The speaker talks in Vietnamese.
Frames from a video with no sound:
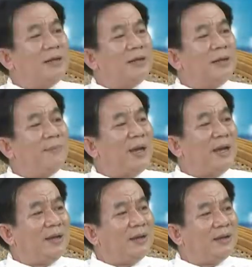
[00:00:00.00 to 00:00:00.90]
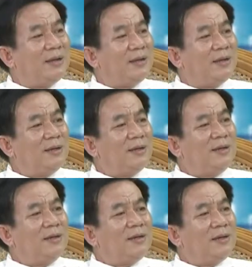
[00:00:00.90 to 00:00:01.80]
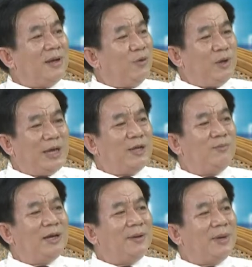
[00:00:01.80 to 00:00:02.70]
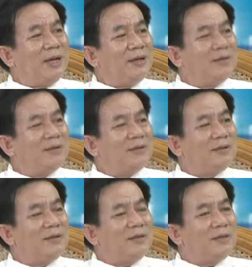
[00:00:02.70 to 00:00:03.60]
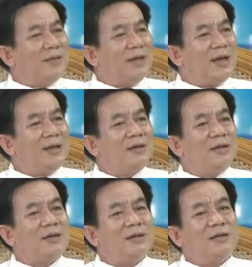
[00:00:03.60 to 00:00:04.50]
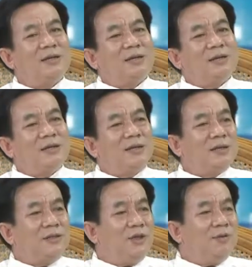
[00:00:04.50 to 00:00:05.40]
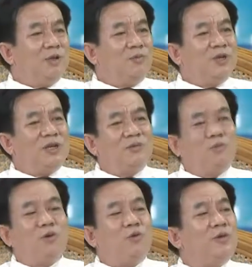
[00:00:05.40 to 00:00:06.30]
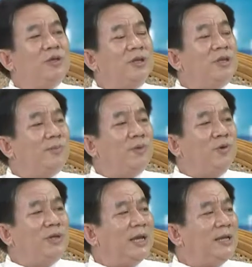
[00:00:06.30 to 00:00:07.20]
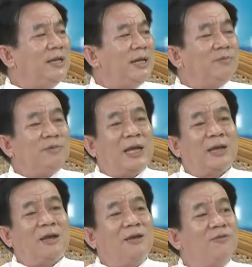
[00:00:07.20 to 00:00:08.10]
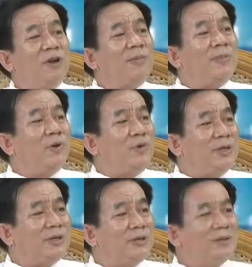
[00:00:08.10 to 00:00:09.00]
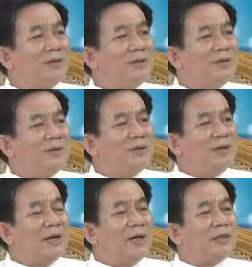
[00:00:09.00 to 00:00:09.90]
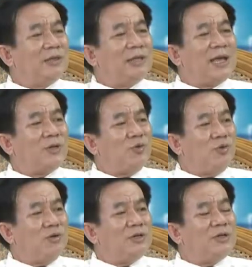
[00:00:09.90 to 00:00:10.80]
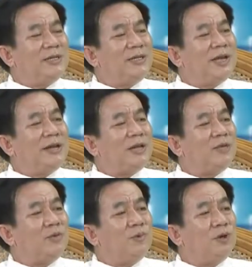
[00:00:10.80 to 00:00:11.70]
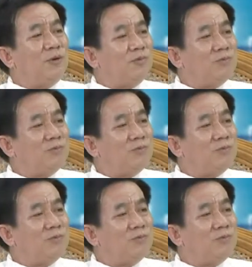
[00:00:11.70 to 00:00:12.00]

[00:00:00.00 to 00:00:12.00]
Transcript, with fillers: nằm mang và ngủ ngay cũng bằng nằm mang vâng thứ hai nữa là uh, ờ, tiêu dùng những dụng cụ đi giật mũi và như đây chúng ta có cái vợt bắt mũi Vâng. hoặc là tha thuốc trên da để hạn chế mũi đốt